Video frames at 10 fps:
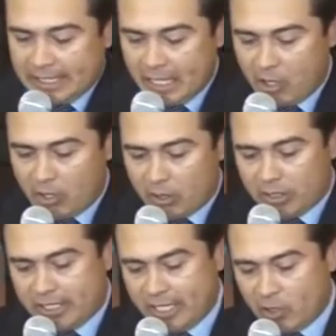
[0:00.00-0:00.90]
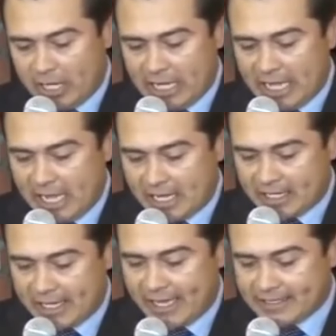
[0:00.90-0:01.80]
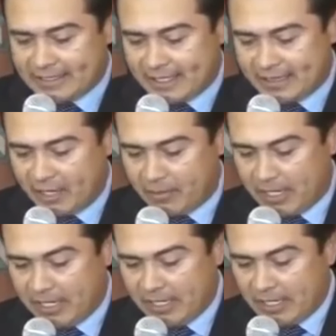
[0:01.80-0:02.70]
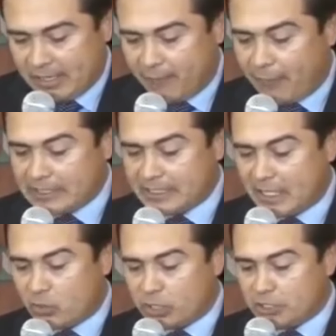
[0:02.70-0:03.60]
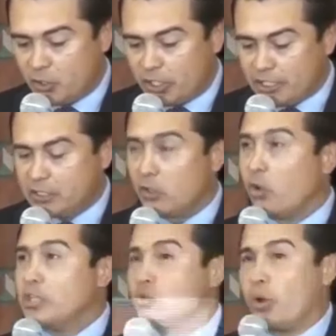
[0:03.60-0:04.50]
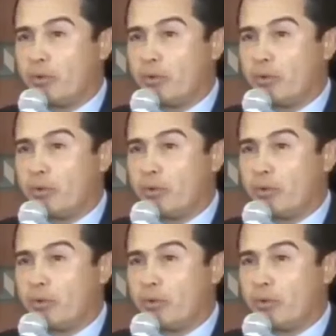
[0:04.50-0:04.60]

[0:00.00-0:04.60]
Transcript: Quiero, quiero aclarar que este tema de falsas acusaciones no es